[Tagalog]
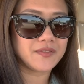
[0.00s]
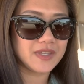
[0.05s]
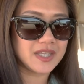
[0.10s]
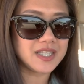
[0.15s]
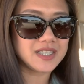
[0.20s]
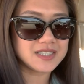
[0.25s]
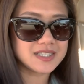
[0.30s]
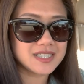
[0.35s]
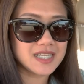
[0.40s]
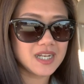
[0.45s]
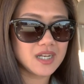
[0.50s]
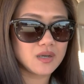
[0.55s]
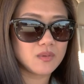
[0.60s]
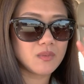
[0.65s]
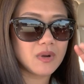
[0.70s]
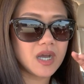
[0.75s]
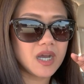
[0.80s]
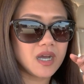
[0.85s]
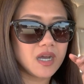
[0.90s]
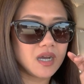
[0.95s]
fills.
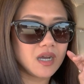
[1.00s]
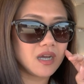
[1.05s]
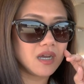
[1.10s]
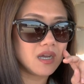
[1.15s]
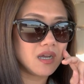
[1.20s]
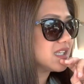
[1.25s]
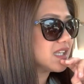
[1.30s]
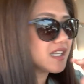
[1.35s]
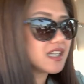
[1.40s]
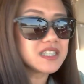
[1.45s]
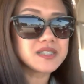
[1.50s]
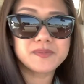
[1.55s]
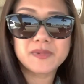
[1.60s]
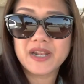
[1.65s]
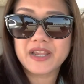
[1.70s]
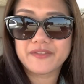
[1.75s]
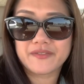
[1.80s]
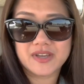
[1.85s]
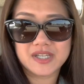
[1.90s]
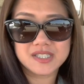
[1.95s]
Dalawang English
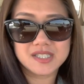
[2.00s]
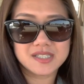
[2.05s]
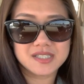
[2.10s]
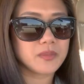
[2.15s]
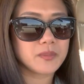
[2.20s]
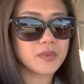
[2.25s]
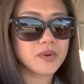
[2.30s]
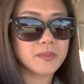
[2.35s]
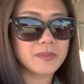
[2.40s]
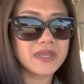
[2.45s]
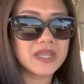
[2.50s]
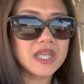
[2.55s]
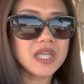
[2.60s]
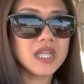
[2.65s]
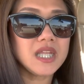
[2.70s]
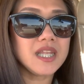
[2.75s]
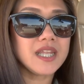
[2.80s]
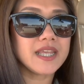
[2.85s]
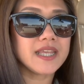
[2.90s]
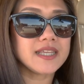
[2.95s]
breakfast. Per
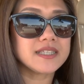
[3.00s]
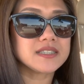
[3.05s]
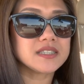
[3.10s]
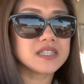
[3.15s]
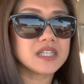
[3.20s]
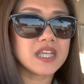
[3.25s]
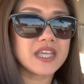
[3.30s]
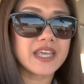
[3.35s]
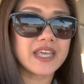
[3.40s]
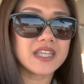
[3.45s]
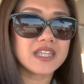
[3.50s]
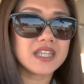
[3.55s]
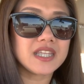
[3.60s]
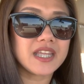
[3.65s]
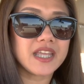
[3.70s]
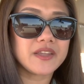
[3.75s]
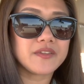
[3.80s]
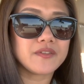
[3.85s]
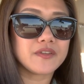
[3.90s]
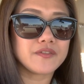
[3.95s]
meal is 3 KD
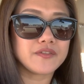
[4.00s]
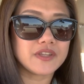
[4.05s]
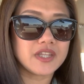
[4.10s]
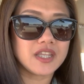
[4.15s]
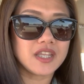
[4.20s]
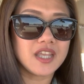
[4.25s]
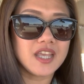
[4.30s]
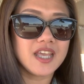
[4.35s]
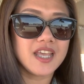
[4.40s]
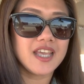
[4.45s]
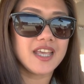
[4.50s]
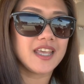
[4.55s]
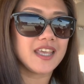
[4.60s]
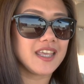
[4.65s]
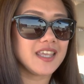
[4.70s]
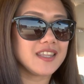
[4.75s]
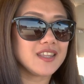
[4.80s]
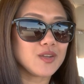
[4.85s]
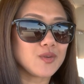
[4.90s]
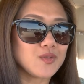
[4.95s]
950.
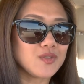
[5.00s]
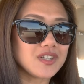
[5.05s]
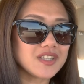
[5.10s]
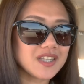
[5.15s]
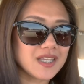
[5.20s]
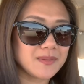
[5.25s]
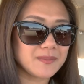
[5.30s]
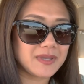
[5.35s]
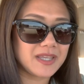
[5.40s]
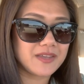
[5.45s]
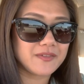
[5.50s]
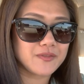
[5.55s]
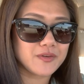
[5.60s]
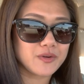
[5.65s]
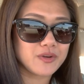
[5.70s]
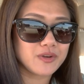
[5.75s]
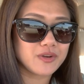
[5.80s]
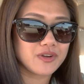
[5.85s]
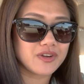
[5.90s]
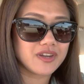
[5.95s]
And nagulat kami
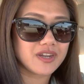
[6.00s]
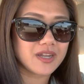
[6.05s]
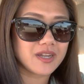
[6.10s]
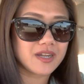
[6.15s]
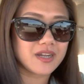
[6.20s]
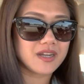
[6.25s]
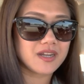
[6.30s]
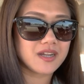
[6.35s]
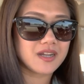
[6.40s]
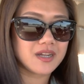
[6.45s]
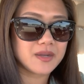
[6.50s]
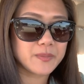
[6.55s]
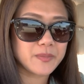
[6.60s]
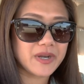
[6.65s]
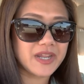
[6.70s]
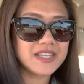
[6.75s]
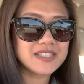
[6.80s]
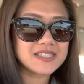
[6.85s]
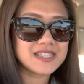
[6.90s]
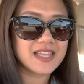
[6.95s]
for a
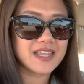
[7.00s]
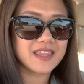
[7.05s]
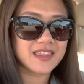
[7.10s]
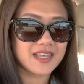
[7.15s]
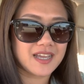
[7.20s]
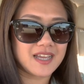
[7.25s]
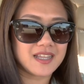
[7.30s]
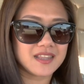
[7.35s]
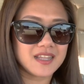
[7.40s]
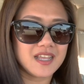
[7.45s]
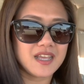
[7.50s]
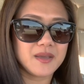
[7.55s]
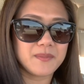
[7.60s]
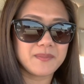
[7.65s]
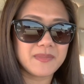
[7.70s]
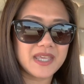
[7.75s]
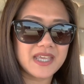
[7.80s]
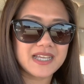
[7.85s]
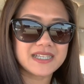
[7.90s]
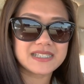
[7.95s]
price like that,
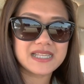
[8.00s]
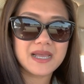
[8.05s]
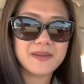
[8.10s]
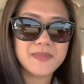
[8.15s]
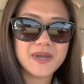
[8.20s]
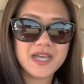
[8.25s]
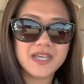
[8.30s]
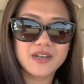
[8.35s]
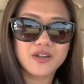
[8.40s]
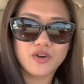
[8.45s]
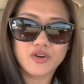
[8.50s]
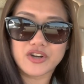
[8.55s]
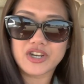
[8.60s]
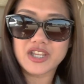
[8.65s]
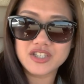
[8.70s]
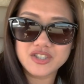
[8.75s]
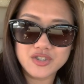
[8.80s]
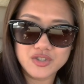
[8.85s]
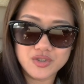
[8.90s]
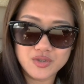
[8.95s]
may kasama ka ng
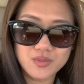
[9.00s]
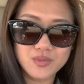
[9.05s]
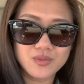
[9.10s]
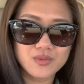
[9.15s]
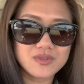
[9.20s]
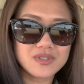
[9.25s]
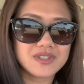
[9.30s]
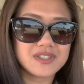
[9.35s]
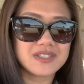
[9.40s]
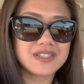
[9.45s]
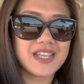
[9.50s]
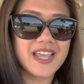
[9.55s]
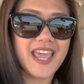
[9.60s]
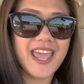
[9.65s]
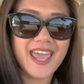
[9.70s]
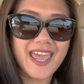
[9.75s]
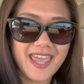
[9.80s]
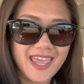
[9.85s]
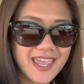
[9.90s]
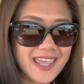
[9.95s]
orange juice
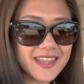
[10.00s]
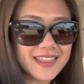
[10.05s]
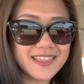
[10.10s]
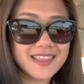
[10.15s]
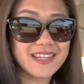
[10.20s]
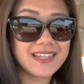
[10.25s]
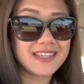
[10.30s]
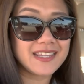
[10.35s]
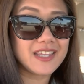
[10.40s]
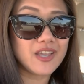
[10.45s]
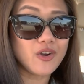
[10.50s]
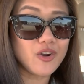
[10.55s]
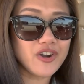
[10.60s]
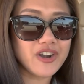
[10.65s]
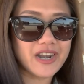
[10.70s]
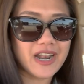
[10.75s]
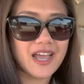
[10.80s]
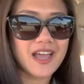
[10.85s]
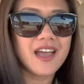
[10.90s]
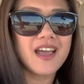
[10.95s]
and hindi
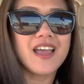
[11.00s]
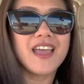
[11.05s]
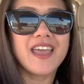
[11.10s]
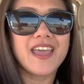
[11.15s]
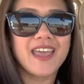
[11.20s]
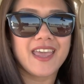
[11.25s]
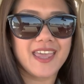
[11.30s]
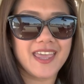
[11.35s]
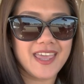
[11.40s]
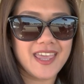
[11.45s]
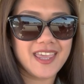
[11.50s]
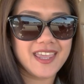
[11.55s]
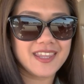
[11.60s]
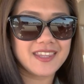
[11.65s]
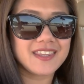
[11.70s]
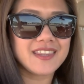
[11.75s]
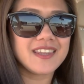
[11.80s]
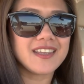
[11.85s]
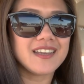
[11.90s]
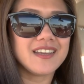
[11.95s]
ora
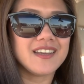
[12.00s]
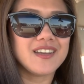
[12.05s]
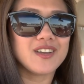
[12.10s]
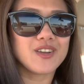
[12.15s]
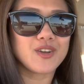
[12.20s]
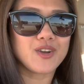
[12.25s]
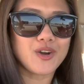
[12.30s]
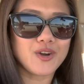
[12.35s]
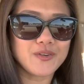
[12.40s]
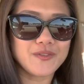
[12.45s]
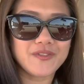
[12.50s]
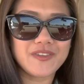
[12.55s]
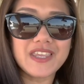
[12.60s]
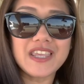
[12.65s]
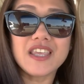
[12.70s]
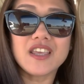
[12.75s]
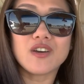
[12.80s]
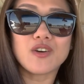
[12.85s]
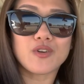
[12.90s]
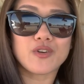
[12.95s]
and
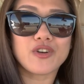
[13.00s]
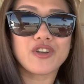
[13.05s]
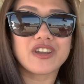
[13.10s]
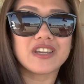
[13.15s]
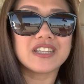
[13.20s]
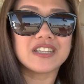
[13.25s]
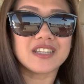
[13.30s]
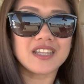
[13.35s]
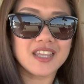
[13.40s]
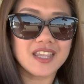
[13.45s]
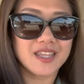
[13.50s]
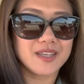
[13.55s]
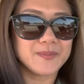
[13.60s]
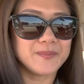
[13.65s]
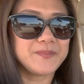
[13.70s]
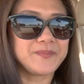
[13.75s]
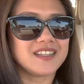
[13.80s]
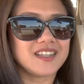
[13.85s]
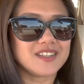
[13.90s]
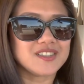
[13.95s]
coffee or tea.
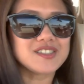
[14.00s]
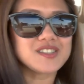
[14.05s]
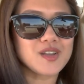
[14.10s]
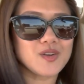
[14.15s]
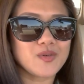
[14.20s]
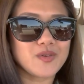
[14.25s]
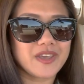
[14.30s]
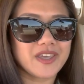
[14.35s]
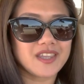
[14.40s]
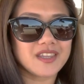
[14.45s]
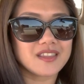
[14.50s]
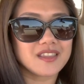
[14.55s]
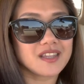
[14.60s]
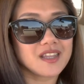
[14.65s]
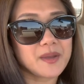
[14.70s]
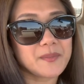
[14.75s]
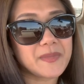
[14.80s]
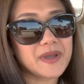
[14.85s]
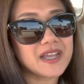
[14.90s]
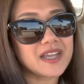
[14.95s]
Dito sa Kuwait,
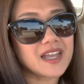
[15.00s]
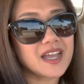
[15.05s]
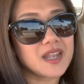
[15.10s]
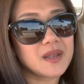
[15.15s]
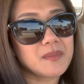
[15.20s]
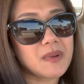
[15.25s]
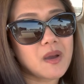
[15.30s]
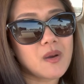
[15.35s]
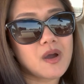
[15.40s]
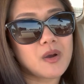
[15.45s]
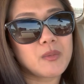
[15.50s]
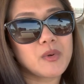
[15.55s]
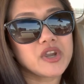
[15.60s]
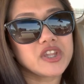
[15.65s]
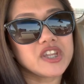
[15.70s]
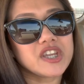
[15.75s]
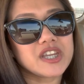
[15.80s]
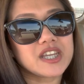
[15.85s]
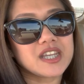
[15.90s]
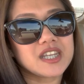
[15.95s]
kapag halimbawa,
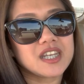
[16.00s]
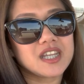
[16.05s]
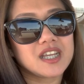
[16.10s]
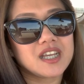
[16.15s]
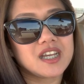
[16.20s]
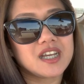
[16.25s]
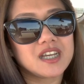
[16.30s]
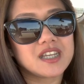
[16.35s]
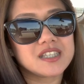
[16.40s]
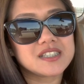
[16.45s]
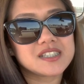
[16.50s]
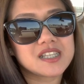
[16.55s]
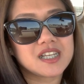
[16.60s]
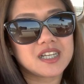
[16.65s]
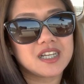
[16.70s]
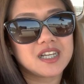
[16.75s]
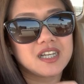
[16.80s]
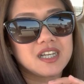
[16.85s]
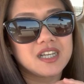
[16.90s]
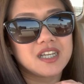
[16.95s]
umorder ka ng
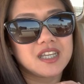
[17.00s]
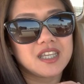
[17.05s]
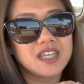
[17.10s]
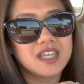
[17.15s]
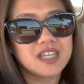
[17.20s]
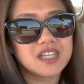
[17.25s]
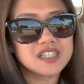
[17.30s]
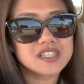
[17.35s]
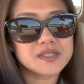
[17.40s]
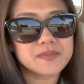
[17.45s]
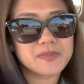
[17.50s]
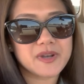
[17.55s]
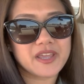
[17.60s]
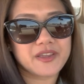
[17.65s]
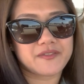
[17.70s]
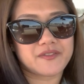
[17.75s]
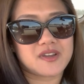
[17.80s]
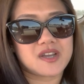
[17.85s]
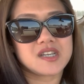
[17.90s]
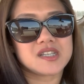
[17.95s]
isang English
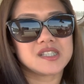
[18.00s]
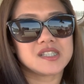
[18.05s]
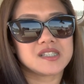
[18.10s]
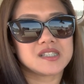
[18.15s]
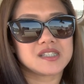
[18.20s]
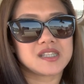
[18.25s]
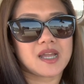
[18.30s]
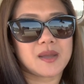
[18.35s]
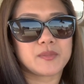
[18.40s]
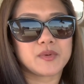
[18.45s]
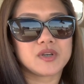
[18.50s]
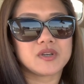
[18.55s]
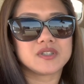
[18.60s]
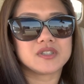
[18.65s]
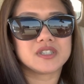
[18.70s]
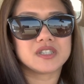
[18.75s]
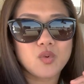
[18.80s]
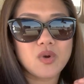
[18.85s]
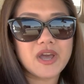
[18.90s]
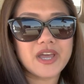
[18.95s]
breakfast,
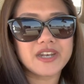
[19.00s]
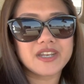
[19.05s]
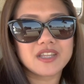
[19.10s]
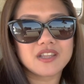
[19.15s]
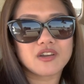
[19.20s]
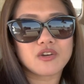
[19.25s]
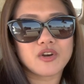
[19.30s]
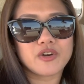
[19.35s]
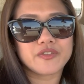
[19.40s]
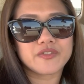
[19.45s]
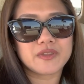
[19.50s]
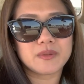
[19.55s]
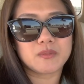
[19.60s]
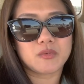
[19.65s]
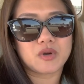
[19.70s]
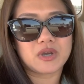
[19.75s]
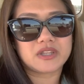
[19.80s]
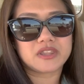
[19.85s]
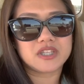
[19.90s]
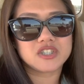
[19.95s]
tapos kuha ka rin ng coffee
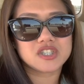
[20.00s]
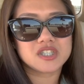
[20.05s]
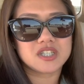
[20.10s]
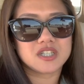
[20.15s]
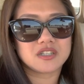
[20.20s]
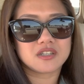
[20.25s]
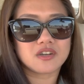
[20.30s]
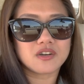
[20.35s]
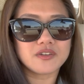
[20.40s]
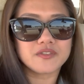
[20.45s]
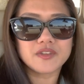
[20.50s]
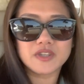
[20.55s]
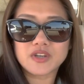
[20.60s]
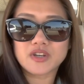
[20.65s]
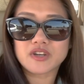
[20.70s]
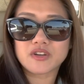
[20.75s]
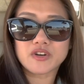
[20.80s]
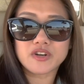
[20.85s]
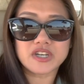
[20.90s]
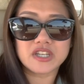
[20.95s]
mo, additional coffee
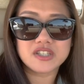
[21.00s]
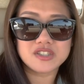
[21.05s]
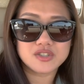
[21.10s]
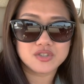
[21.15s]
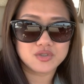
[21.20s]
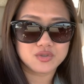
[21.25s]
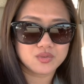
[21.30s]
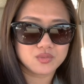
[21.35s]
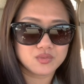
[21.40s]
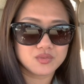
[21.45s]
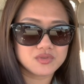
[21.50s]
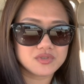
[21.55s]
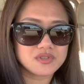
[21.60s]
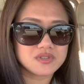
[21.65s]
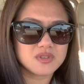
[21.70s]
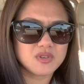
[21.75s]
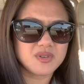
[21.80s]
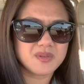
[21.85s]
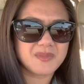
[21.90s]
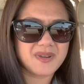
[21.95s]
or orange juice,
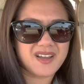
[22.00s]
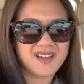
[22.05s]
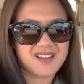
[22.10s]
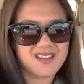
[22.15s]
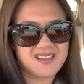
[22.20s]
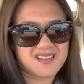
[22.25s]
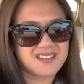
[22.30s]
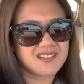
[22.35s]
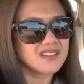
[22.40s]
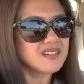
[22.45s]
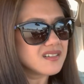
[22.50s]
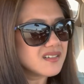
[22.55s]
siguro mga